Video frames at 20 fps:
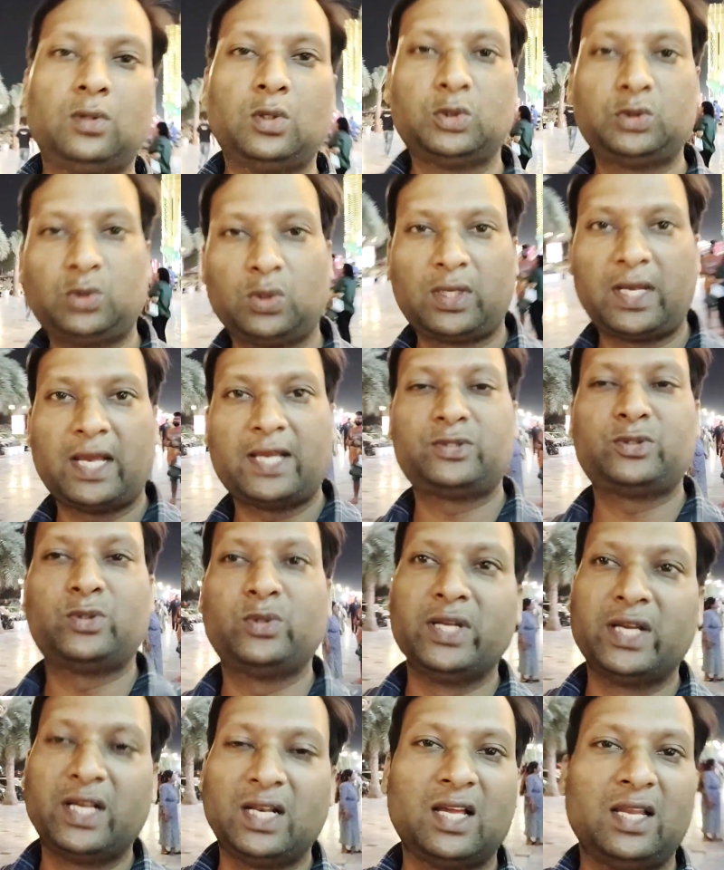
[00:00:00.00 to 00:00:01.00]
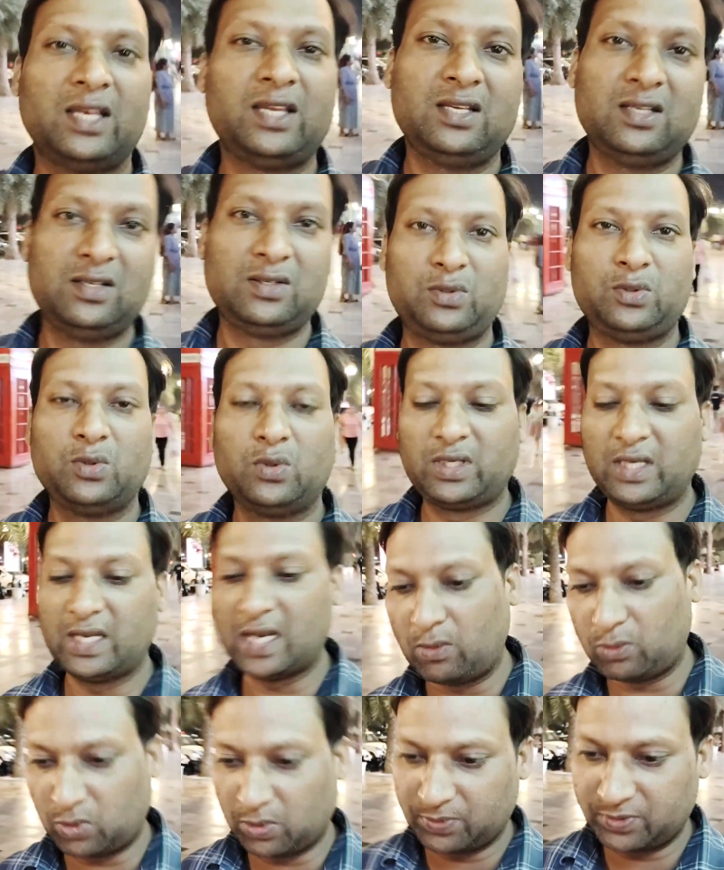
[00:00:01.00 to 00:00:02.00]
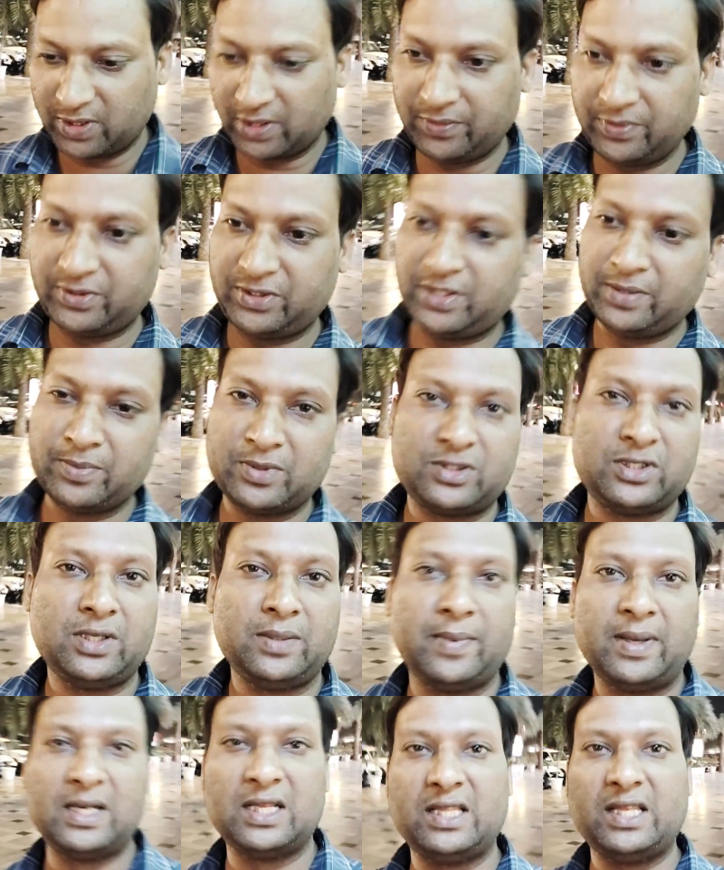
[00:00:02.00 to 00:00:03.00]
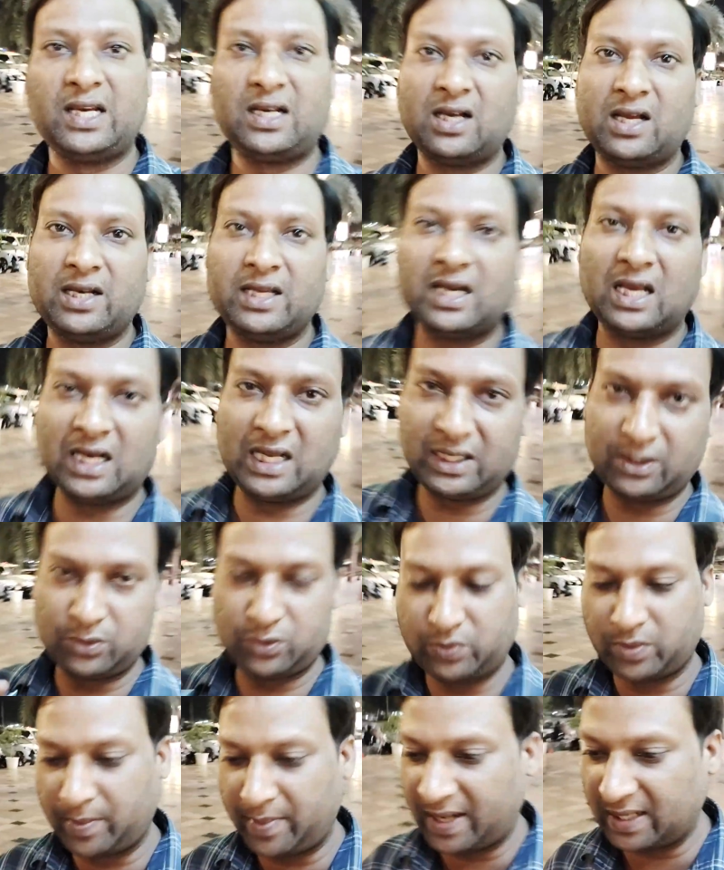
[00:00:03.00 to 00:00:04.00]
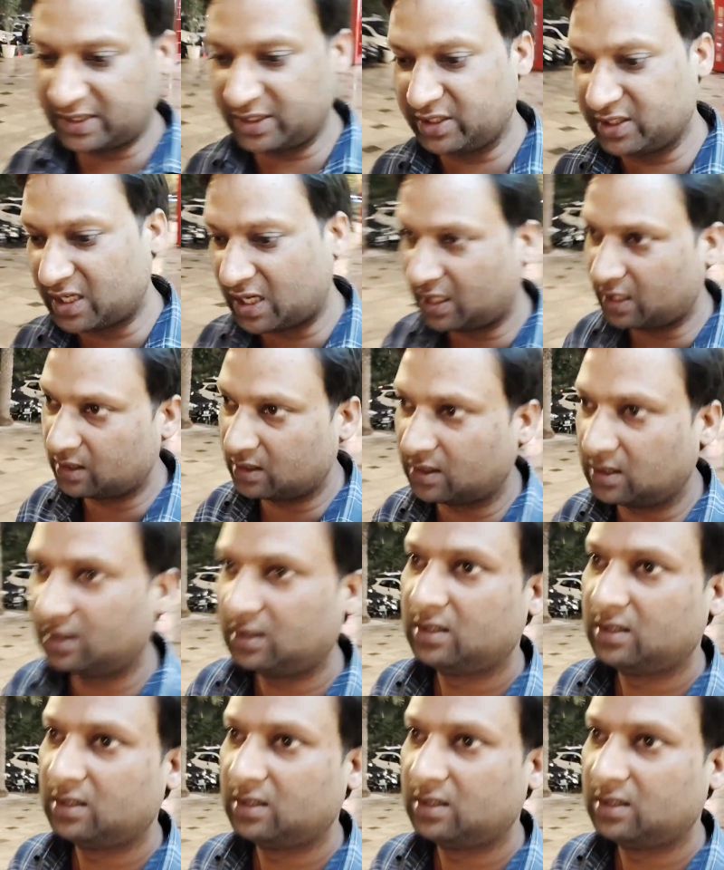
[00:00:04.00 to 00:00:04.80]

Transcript: दोस्तों कैश तो निकला नहीं क्योंकि आउट ऑफ सर्विस थी मशीन मैंने देखा नहीं हालांकि उसको मैसेज आ रहा